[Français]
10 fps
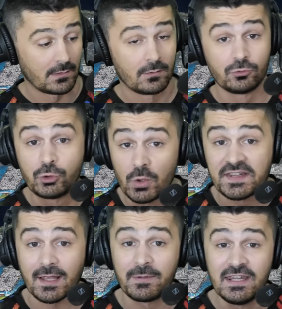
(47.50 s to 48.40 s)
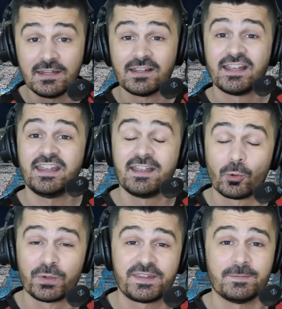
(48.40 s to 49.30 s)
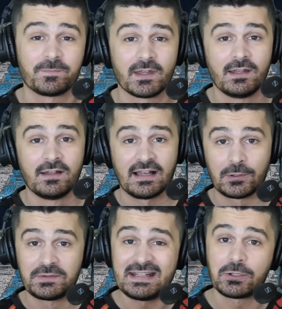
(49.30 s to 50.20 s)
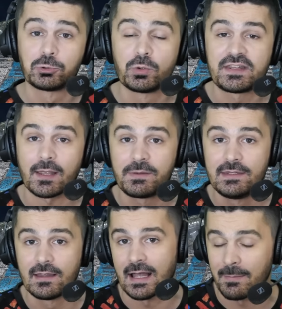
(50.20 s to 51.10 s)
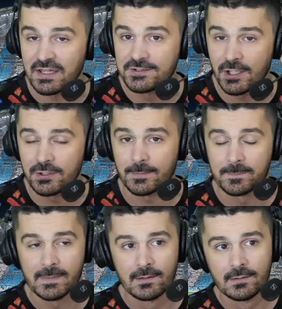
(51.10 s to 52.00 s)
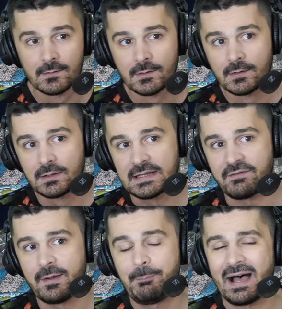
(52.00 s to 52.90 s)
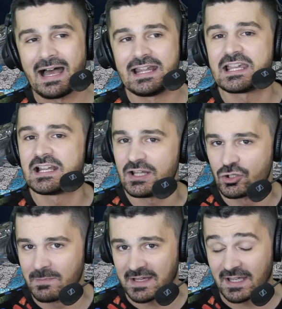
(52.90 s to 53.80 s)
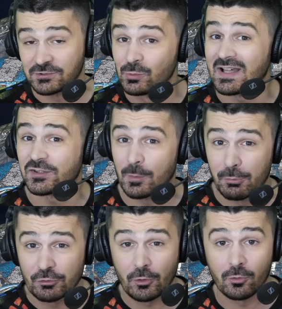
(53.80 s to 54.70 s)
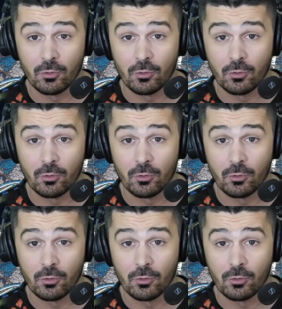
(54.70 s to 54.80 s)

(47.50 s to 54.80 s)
De Zerbi et Rossi. A noter que De Zerbi à Brighton n'avait pas les clés du mercato à 100%.